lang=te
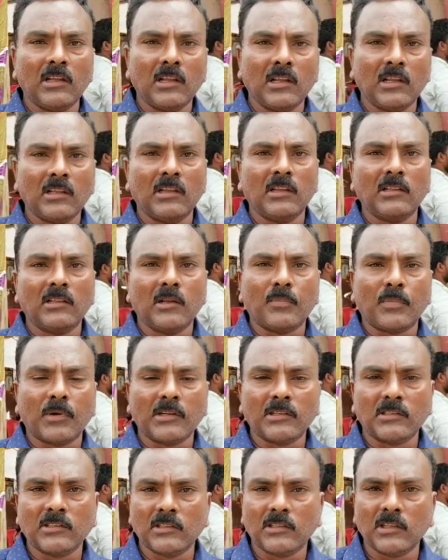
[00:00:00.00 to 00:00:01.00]
ఏదైతే
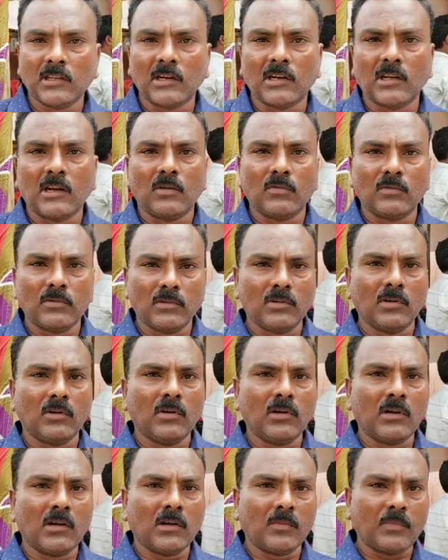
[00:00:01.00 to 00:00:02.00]
పరిస్థితి ఇక్కడ ఉందో
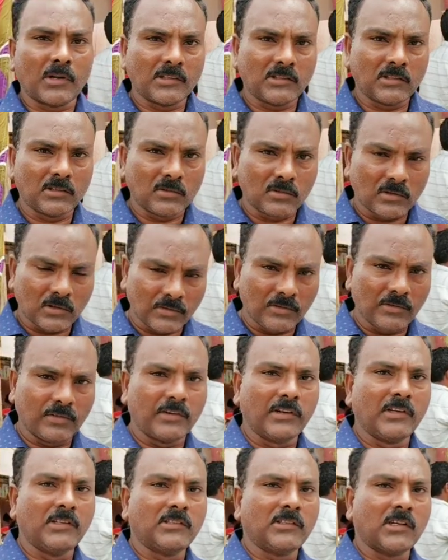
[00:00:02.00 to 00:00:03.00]
ఆ పరిస్థితి కూడా
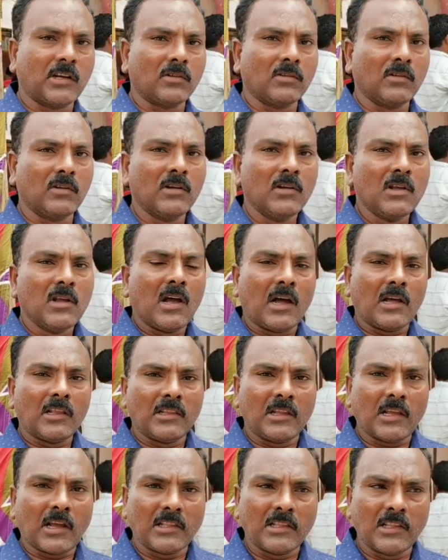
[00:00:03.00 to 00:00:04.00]
వివరించారు
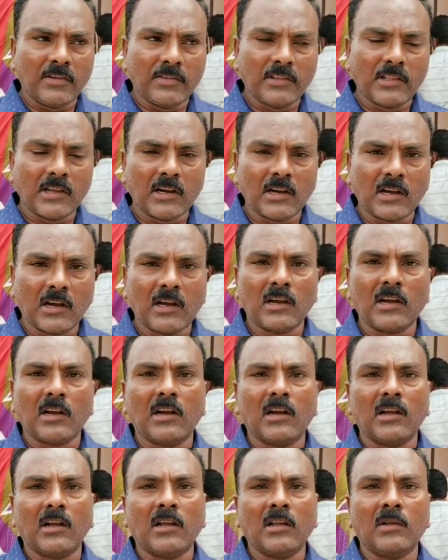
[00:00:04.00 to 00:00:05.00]
అదే అదేవిధంగా
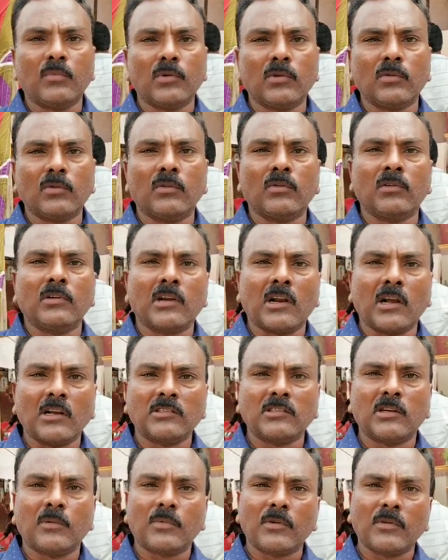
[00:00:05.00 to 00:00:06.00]
ఇప్పుడు
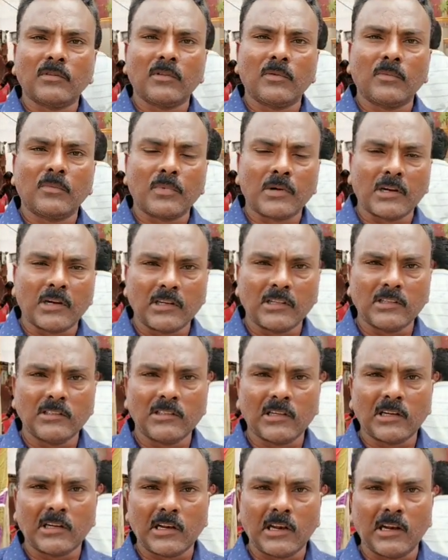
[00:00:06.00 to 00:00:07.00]
రాష్ట్ర ప్రభుత్వం
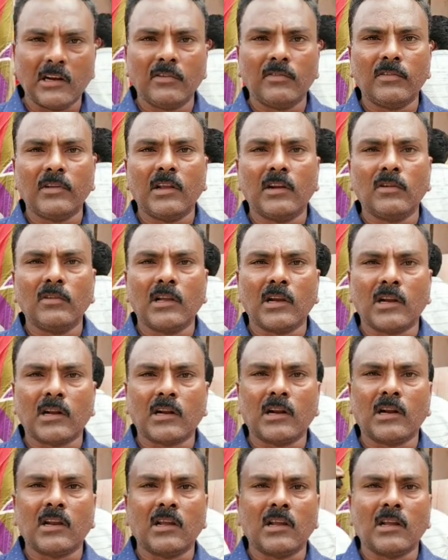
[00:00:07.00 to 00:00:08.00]
ప్రకటించిన రెండు వేలు
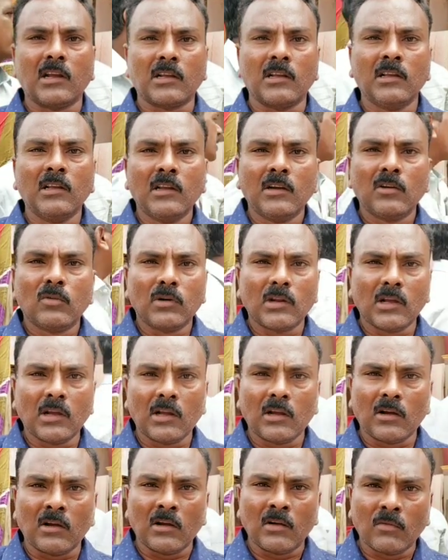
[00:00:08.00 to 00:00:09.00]
ఎక్కడ కూడా
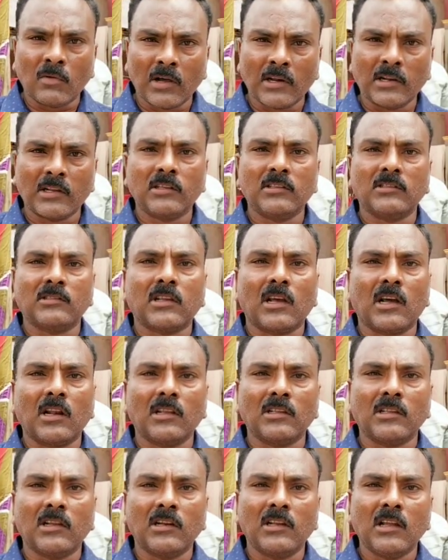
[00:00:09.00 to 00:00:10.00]
వారికి
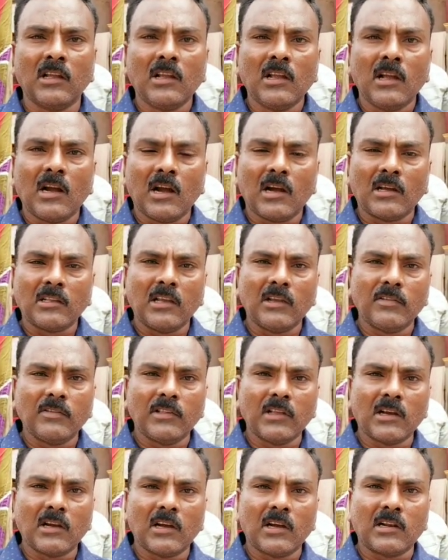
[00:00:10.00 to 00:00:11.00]
చాలదని
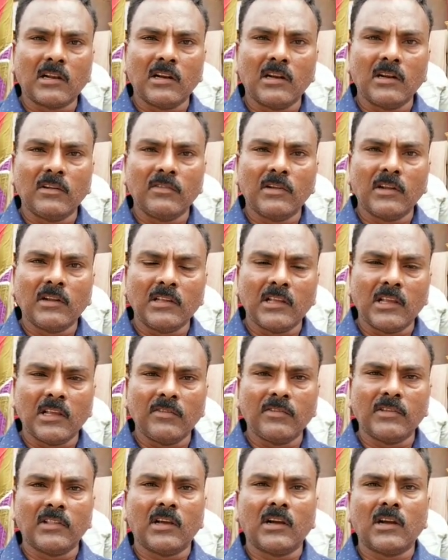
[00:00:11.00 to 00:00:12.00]
అదేవిధంగా రెండు వేలు ఏ
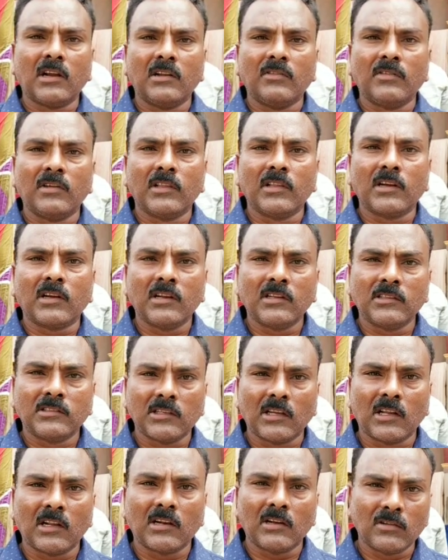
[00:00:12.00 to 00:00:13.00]
విధంగా నివేదికలు
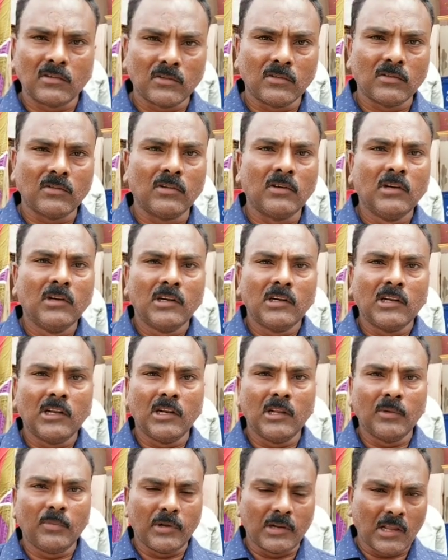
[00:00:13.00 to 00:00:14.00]
ఇచ్చారంటూ
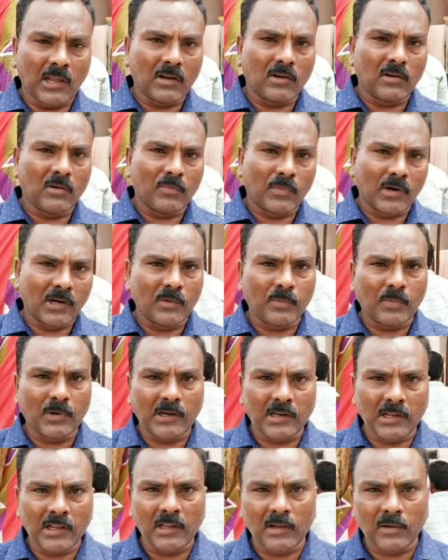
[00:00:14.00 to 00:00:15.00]
టీడీపీ నాయకులు
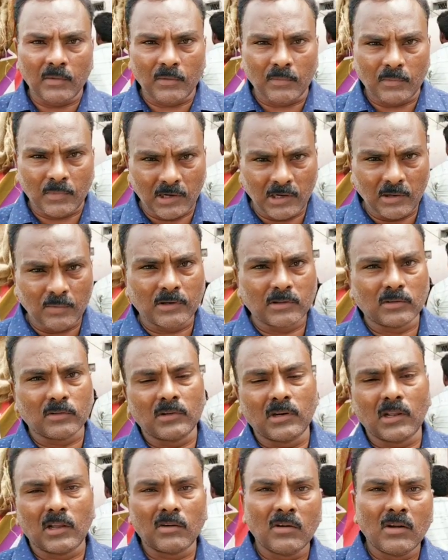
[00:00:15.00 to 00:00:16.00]
మండిపట్టే
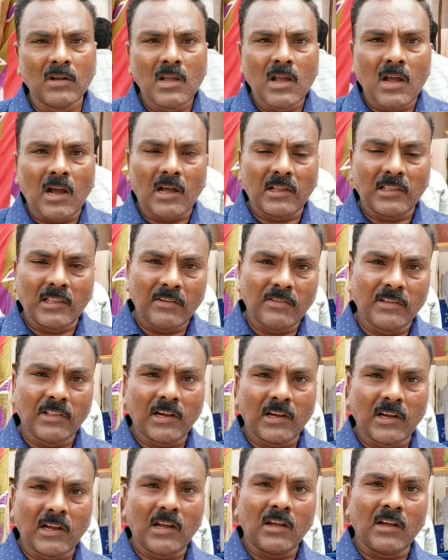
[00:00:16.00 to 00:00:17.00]
మండిపడుతున్నారు
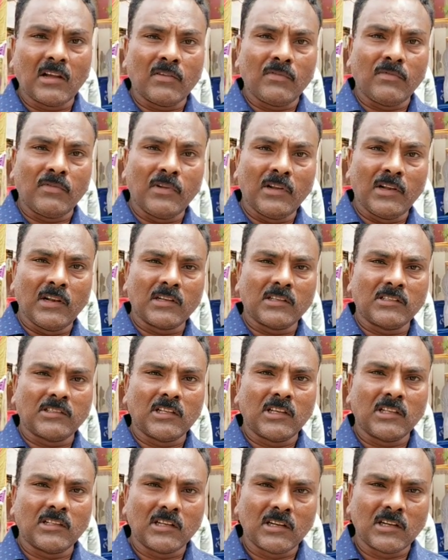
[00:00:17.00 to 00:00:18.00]
అదేవిధంగా వీళ్ళకి
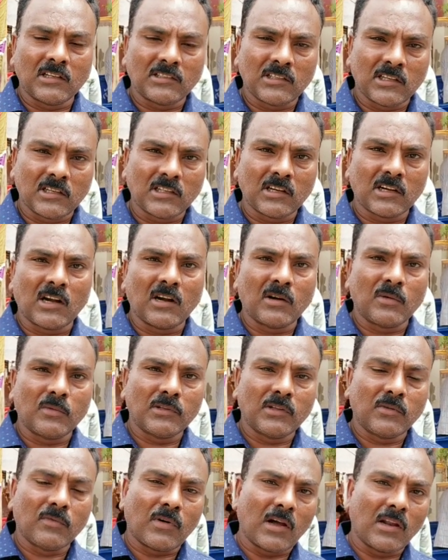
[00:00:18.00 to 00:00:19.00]
చేత చేత
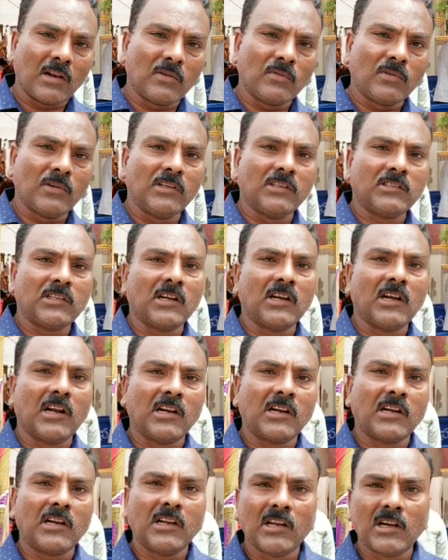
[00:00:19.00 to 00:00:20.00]
కాకపోతే వాళ్ళు కూడా ఇచ్చే కానీ
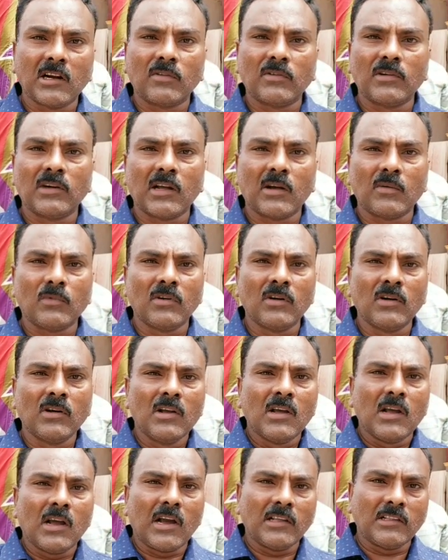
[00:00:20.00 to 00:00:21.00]
రెడీగా ఉన్నాము
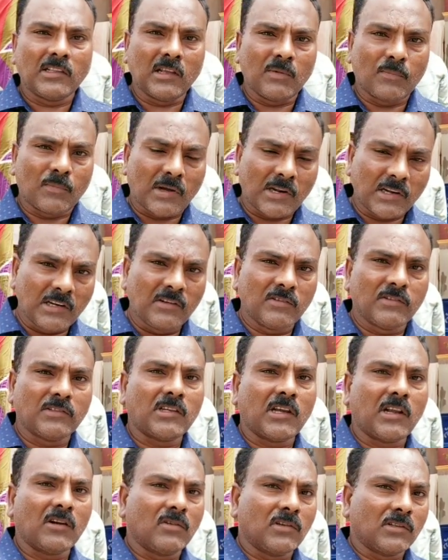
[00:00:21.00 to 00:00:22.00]
అయితే మరిన్ని
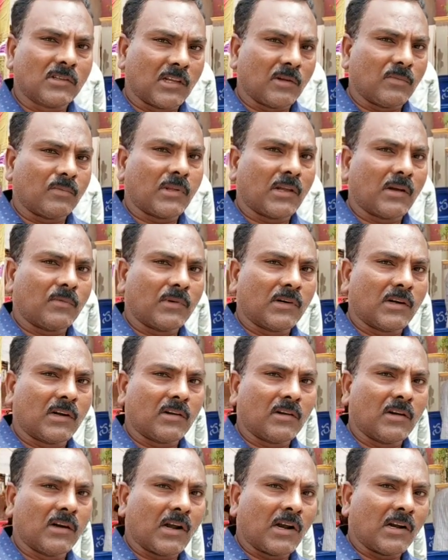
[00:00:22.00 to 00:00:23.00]
విషయాలు కూడా
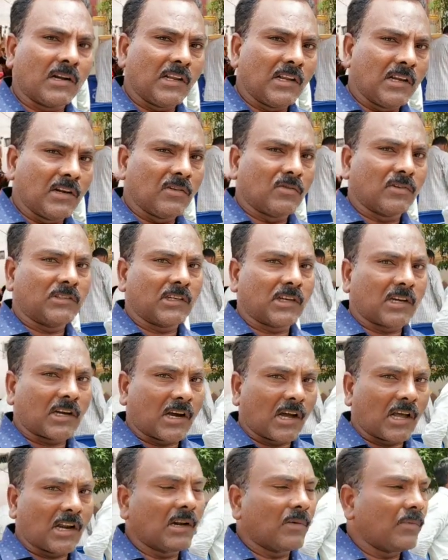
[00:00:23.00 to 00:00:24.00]
చెప్తామన్నారు ఆ నీళ్లు వచ్చే
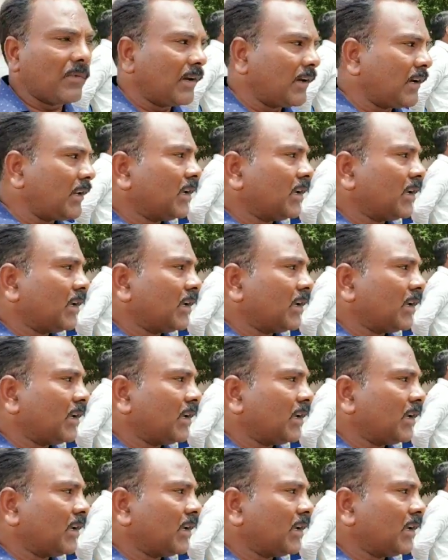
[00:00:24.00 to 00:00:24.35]
కారణం ఏంటి